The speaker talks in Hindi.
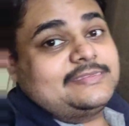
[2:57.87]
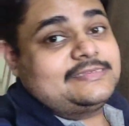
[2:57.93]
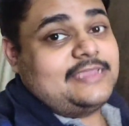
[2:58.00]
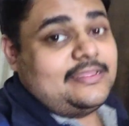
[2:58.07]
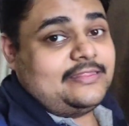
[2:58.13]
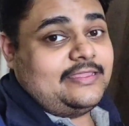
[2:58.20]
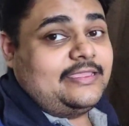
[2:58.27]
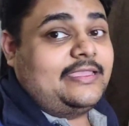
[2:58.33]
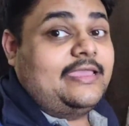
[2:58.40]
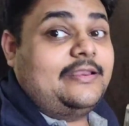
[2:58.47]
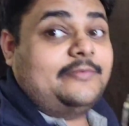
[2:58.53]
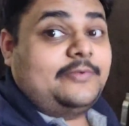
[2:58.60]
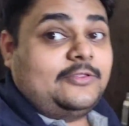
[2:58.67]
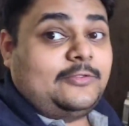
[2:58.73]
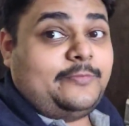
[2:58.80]
के ज्यादा है
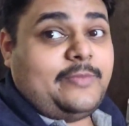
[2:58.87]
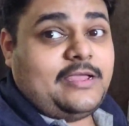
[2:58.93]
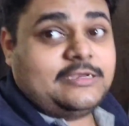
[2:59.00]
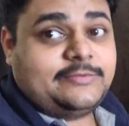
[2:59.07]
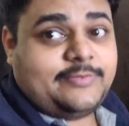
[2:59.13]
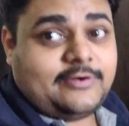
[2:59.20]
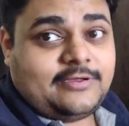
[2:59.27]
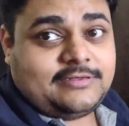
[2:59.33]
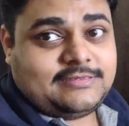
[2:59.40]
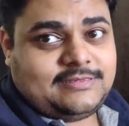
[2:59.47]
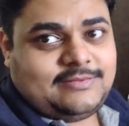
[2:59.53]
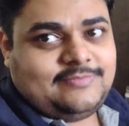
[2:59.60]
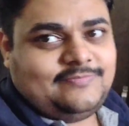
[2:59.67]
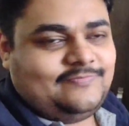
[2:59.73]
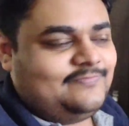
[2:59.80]
कैरव के तो पांच प्रोडक्ट्स
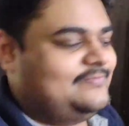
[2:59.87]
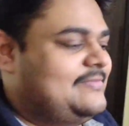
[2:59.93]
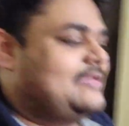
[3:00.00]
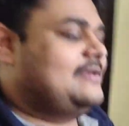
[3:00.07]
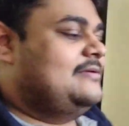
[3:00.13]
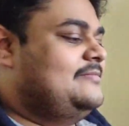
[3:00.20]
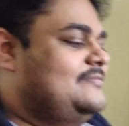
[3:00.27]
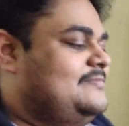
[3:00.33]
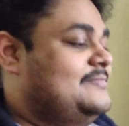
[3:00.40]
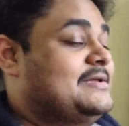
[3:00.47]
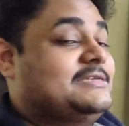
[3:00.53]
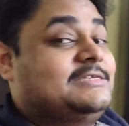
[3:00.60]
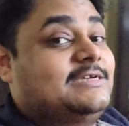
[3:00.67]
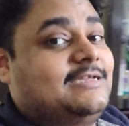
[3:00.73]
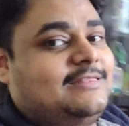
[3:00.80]
हैं है ना
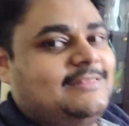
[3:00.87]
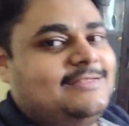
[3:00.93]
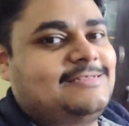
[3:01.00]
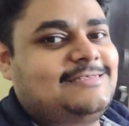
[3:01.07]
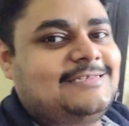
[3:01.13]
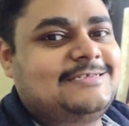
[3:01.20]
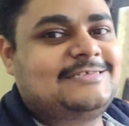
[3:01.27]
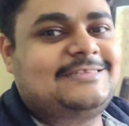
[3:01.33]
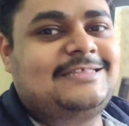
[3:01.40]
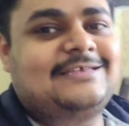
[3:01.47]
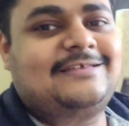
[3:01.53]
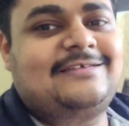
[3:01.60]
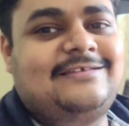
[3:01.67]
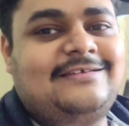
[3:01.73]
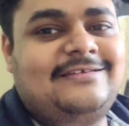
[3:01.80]
बच्चे कितना सोचते
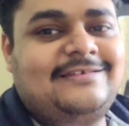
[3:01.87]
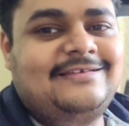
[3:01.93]
हैं